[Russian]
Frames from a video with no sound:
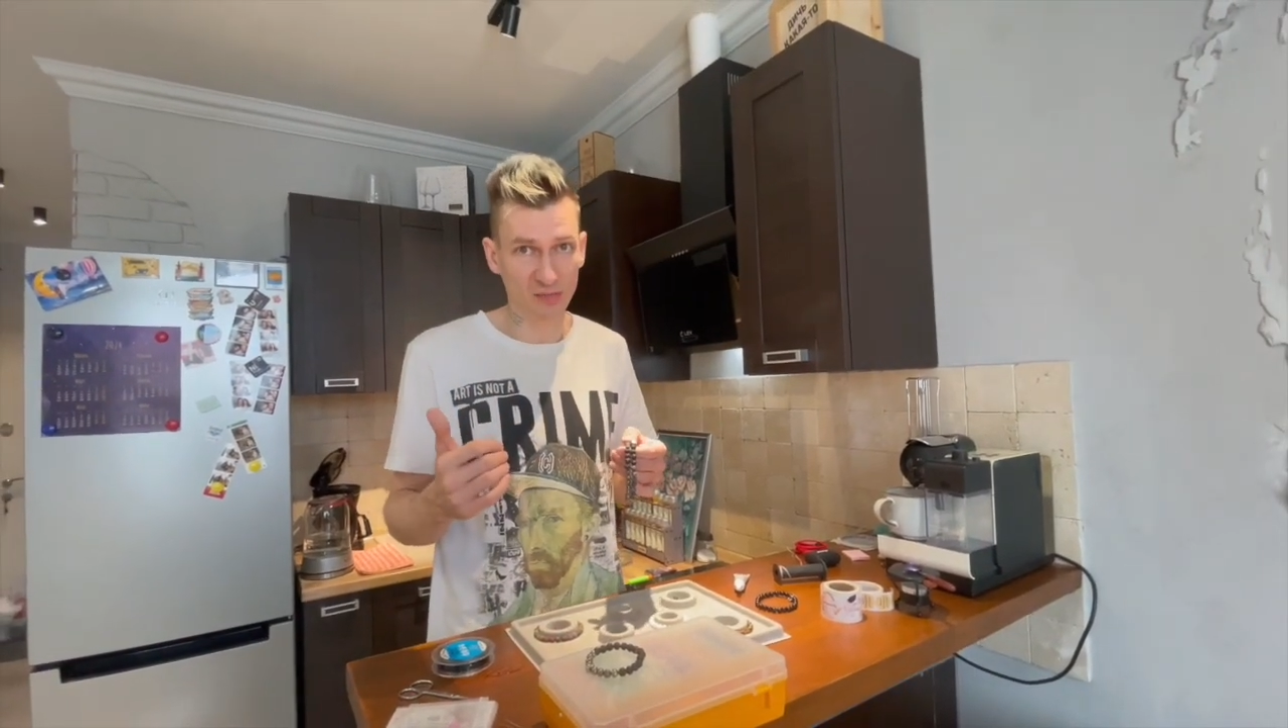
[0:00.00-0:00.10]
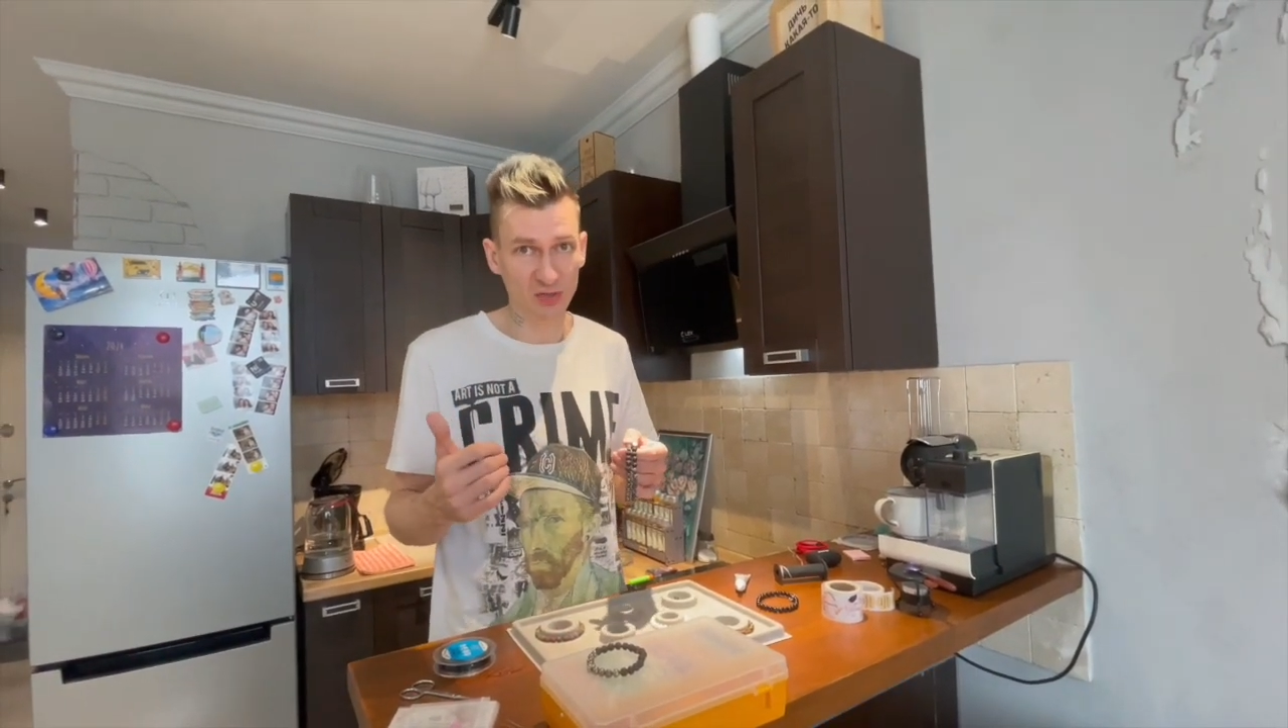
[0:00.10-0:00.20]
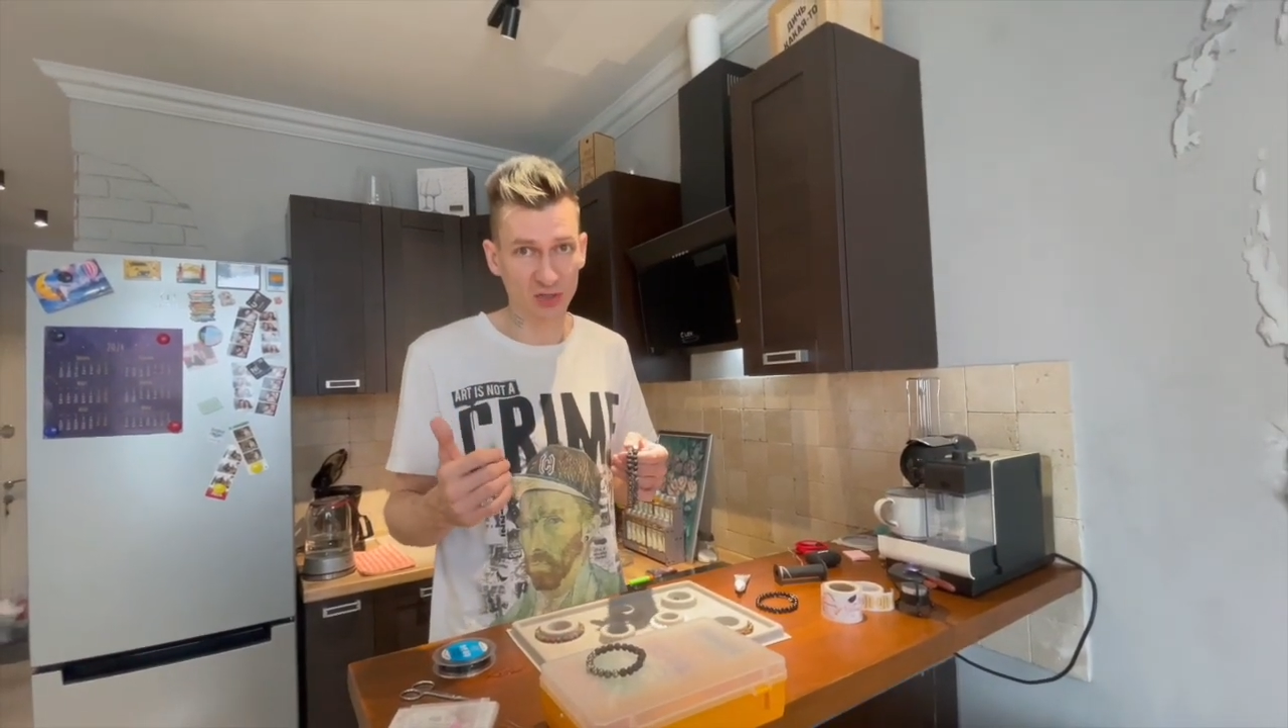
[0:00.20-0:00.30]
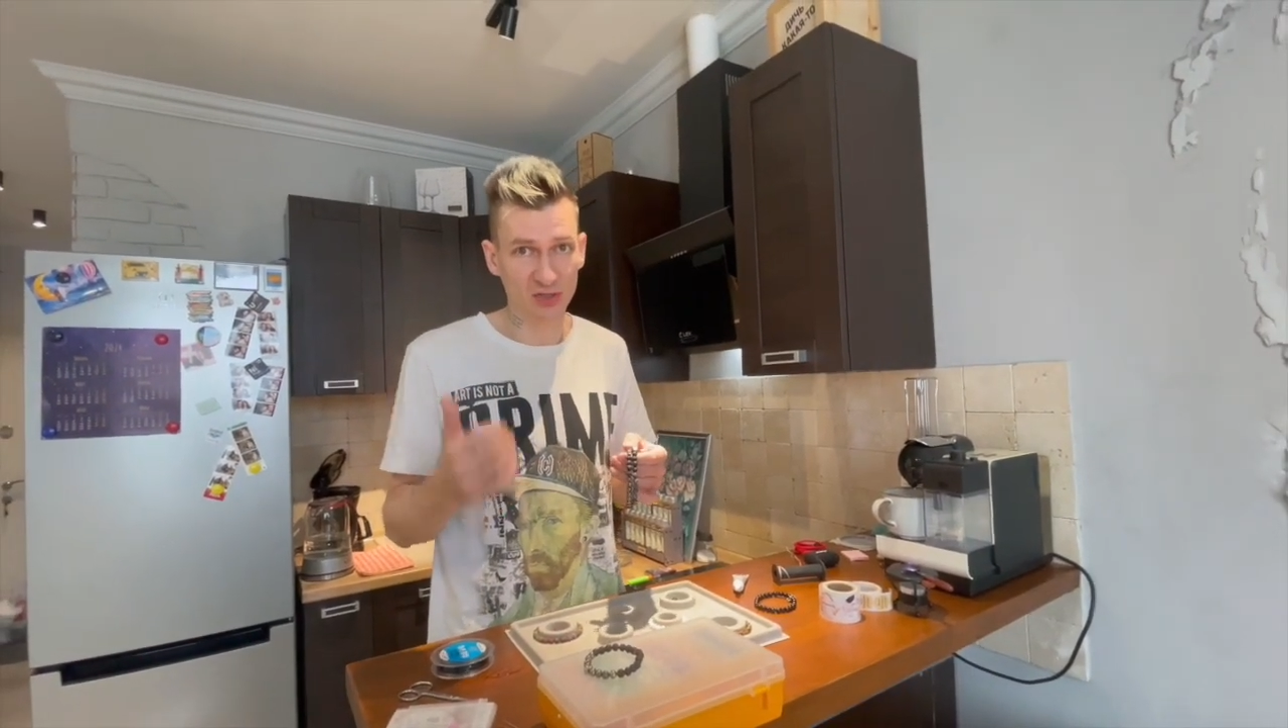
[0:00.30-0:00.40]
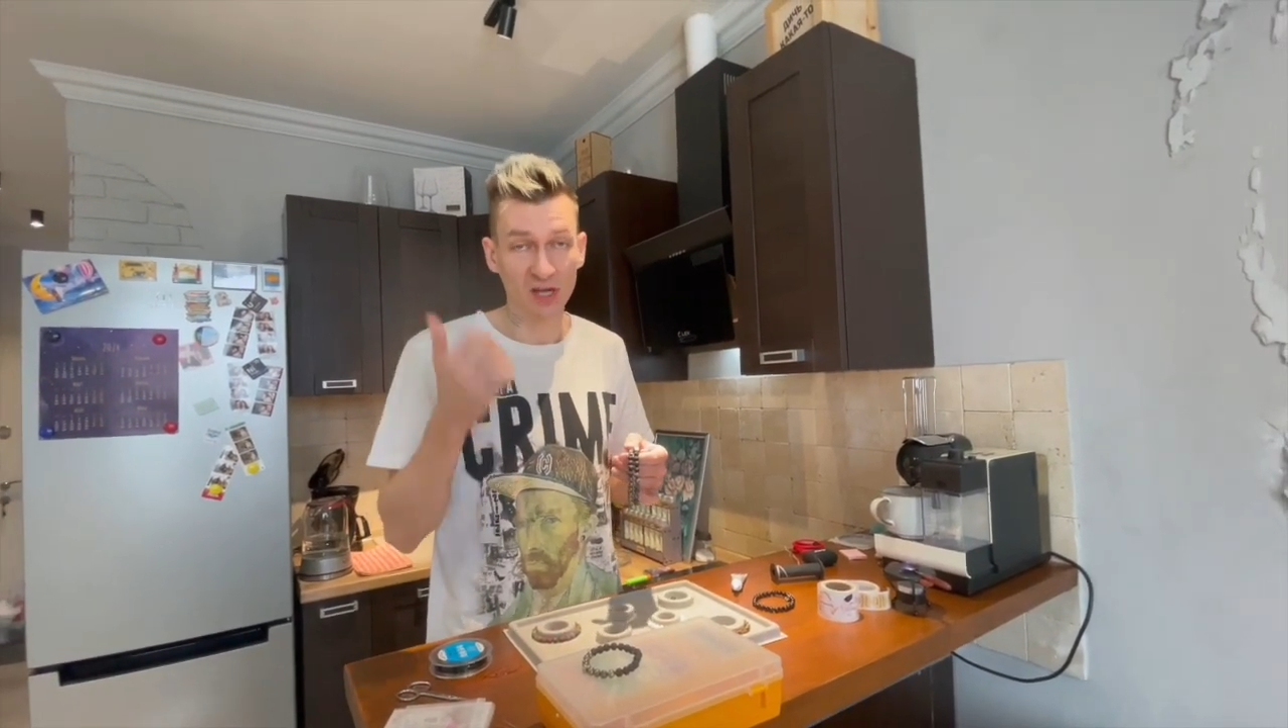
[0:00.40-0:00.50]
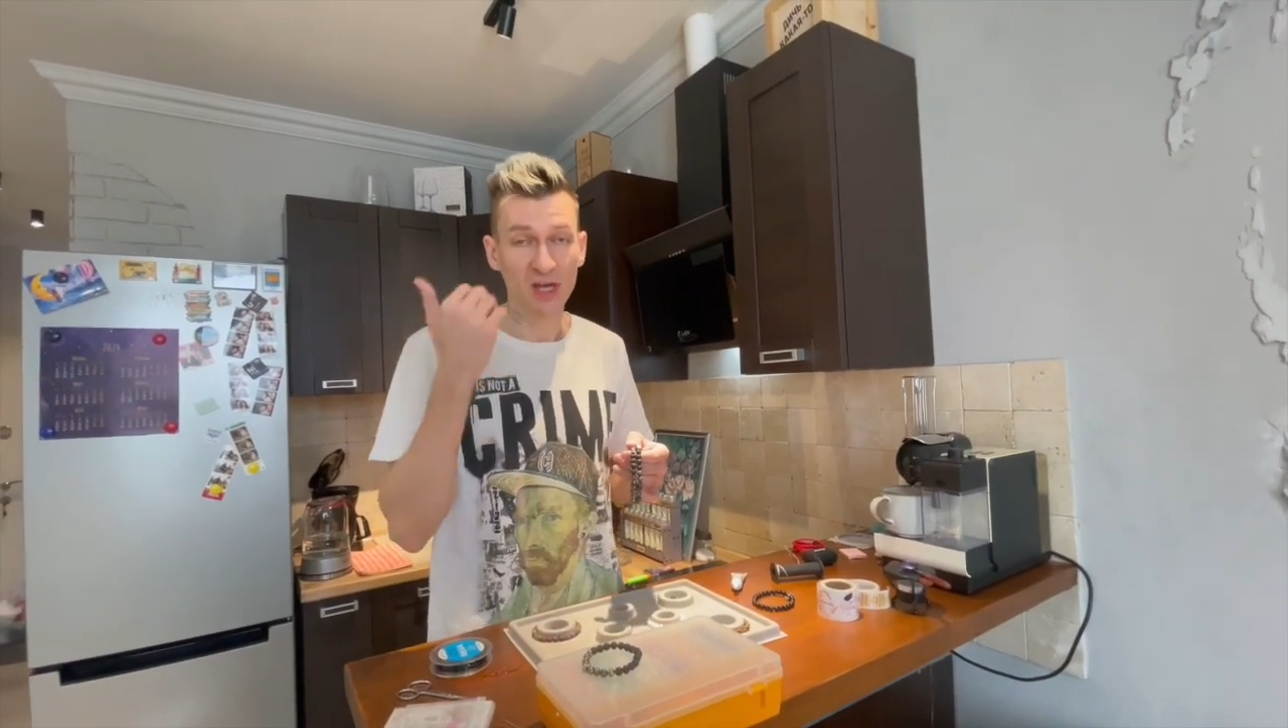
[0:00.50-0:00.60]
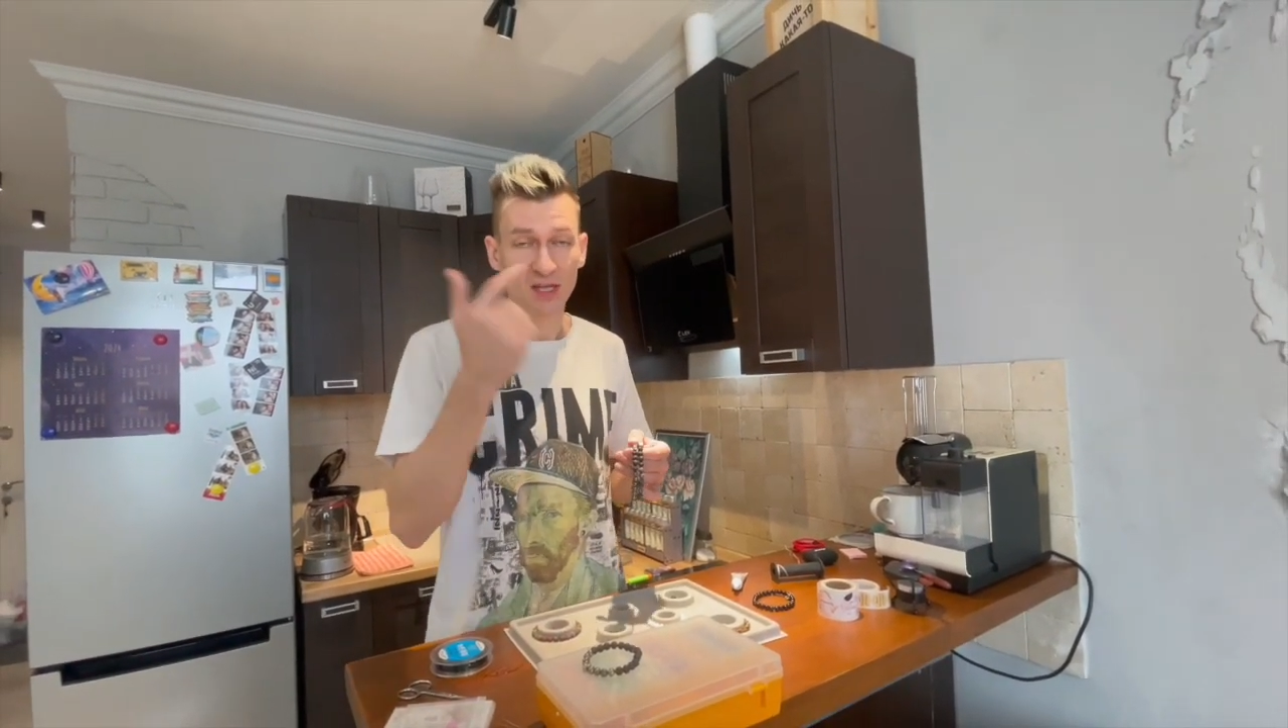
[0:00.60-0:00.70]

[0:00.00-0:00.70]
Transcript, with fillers: пишете